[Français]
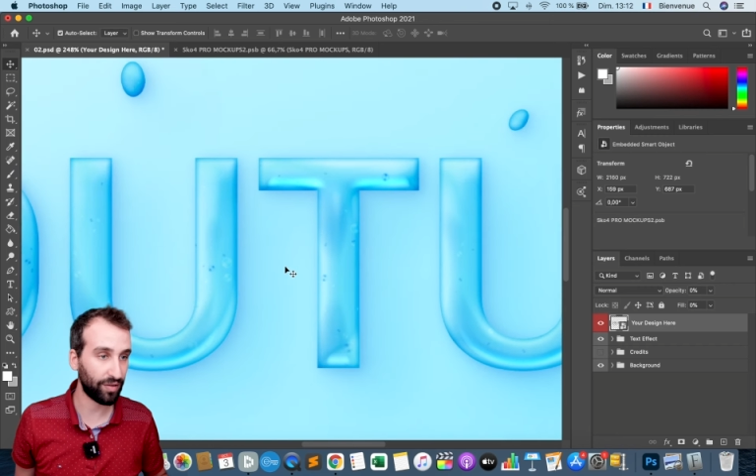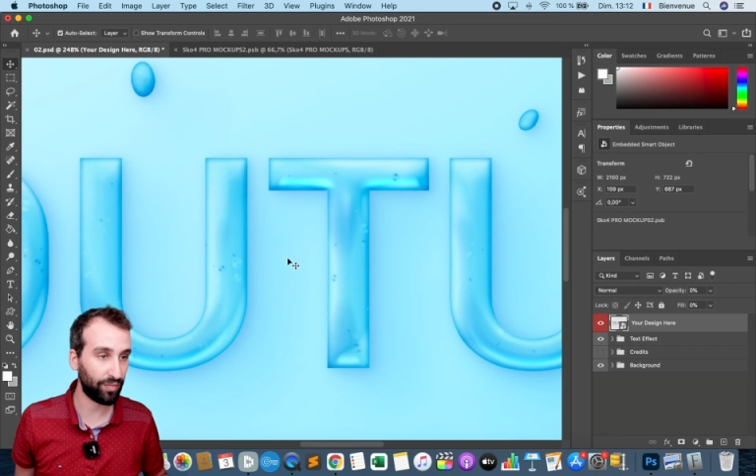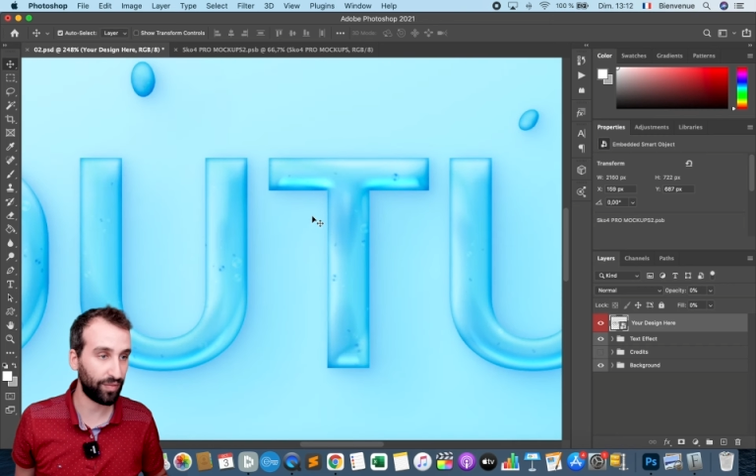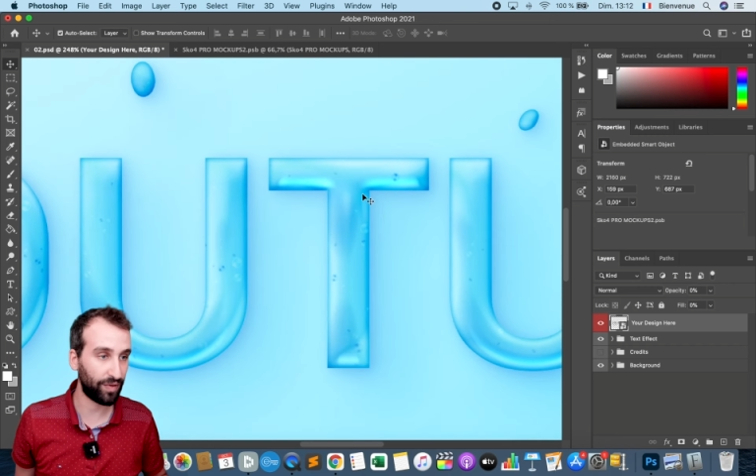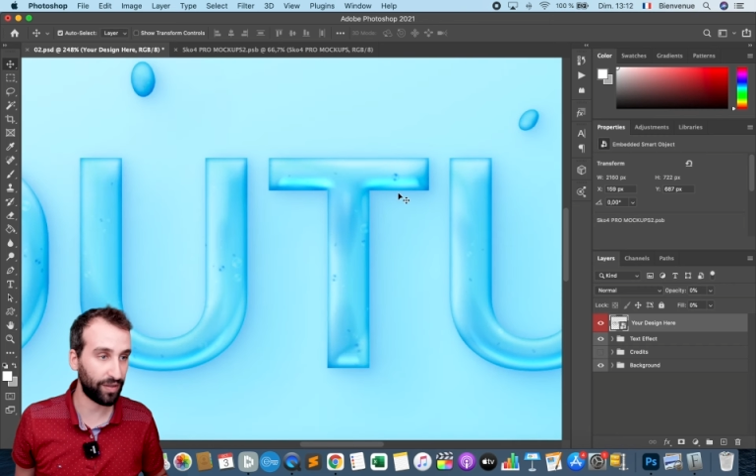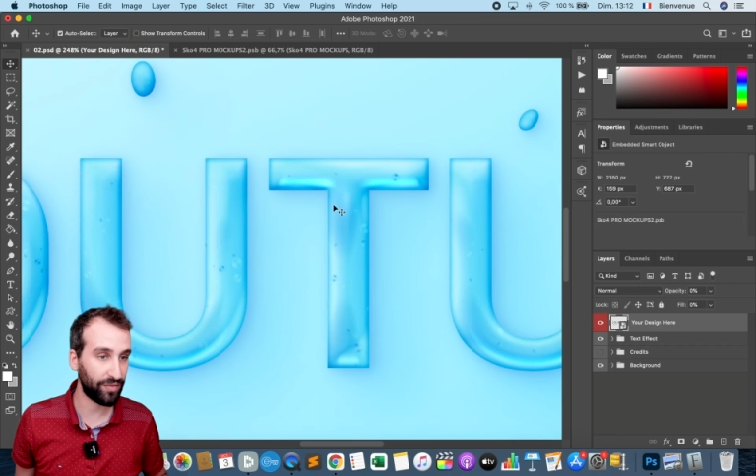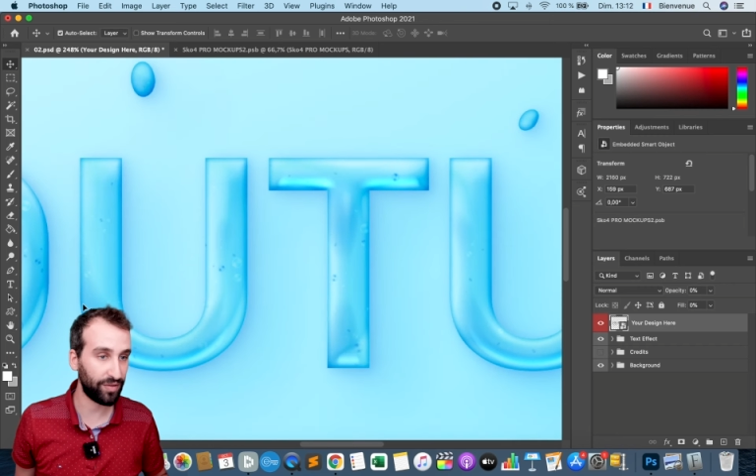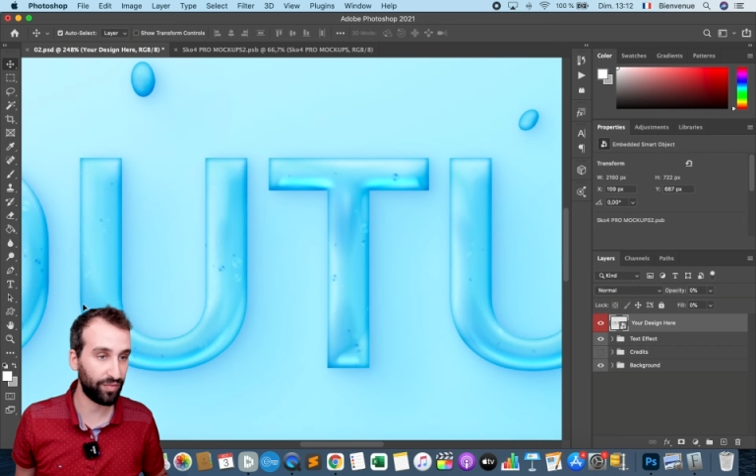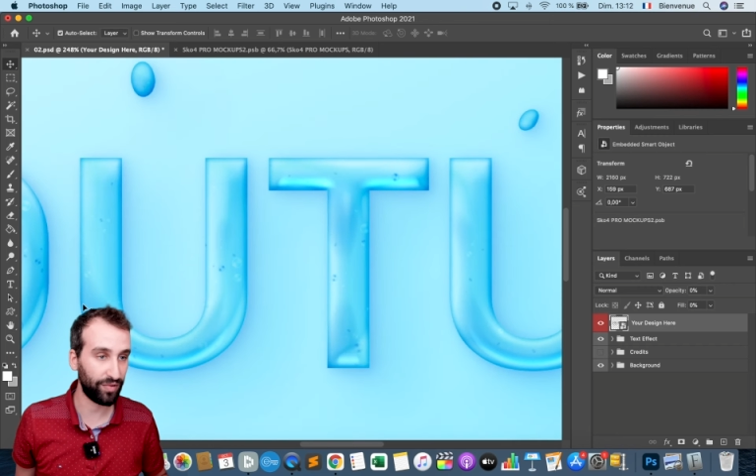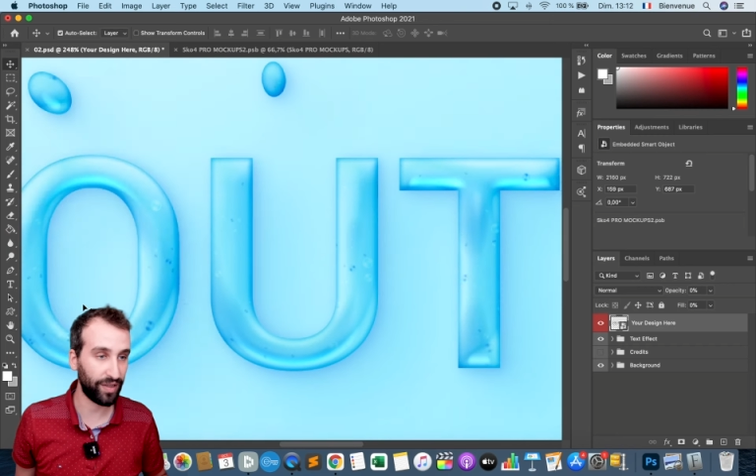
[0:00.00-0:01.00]
on peut voir les
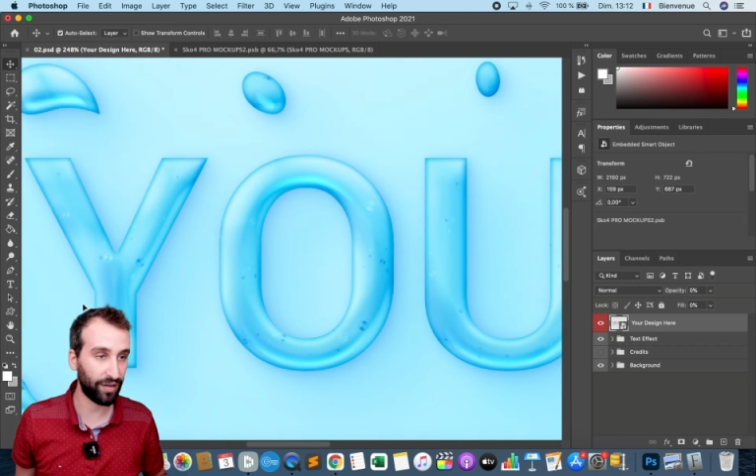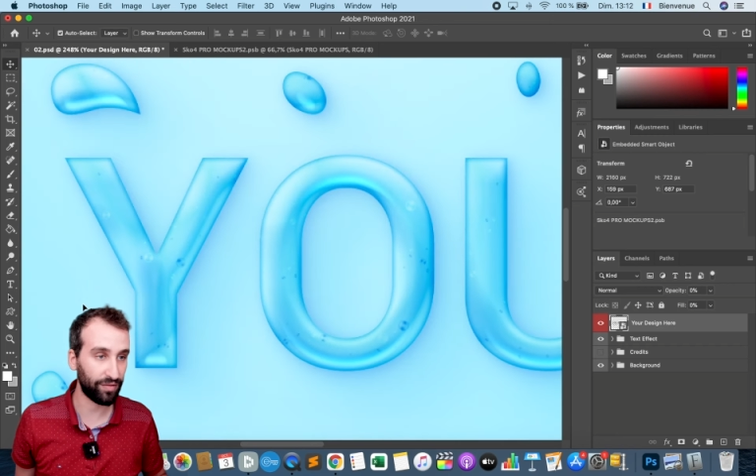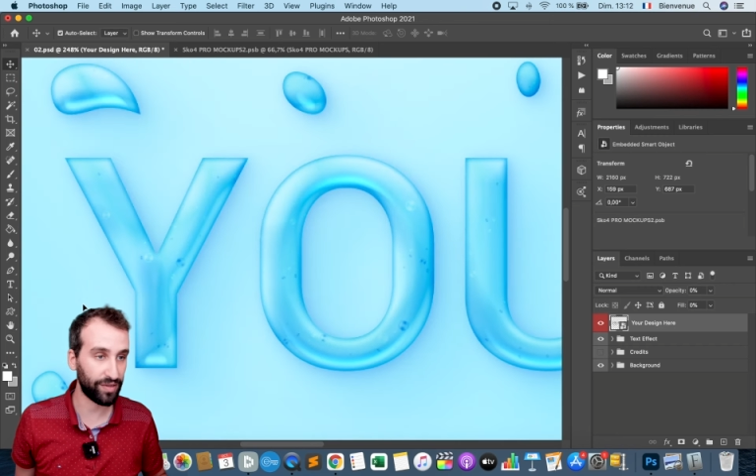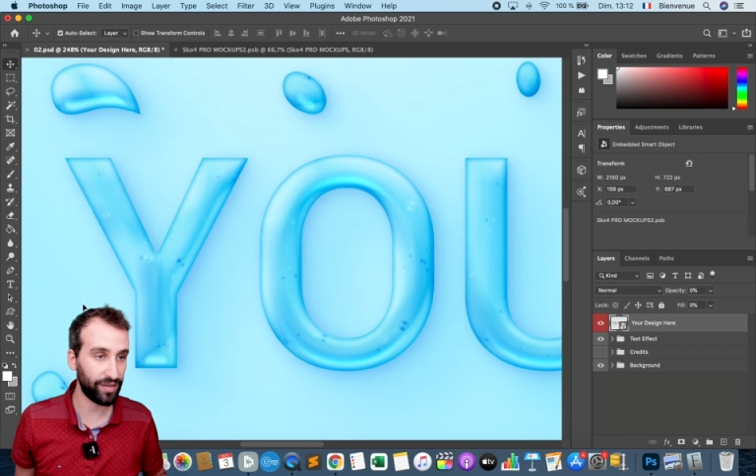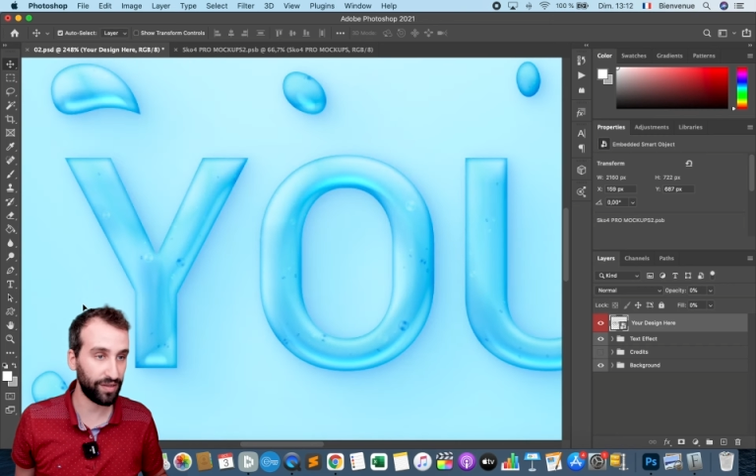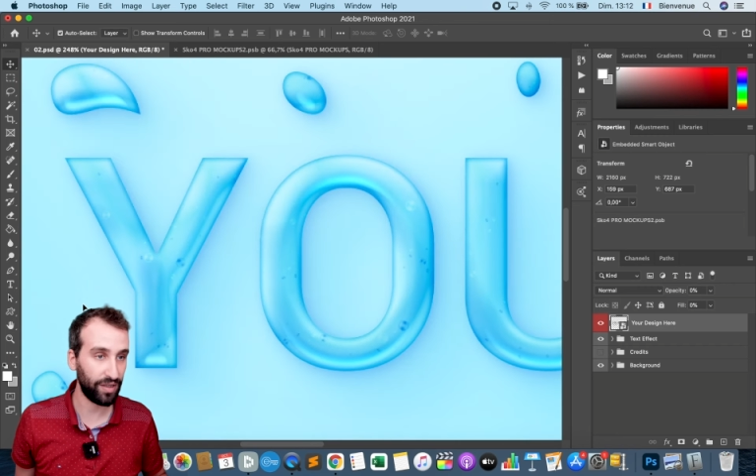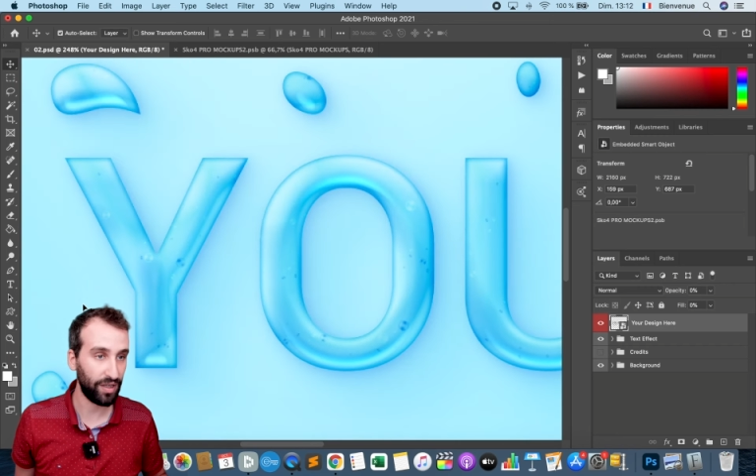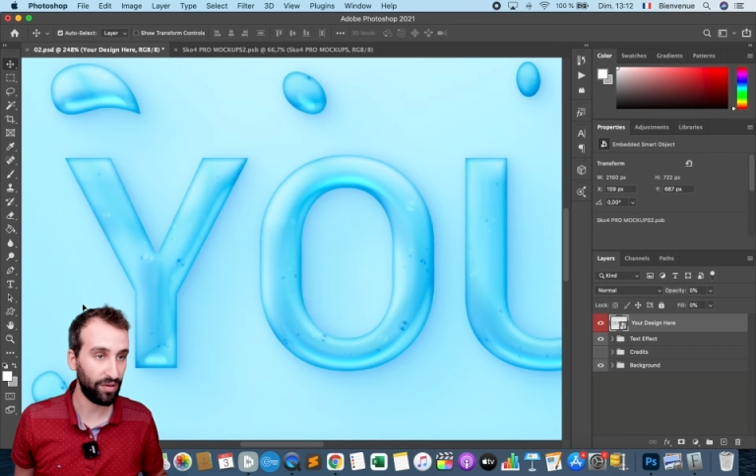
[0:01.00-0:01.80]
petites bulles d'air aussi.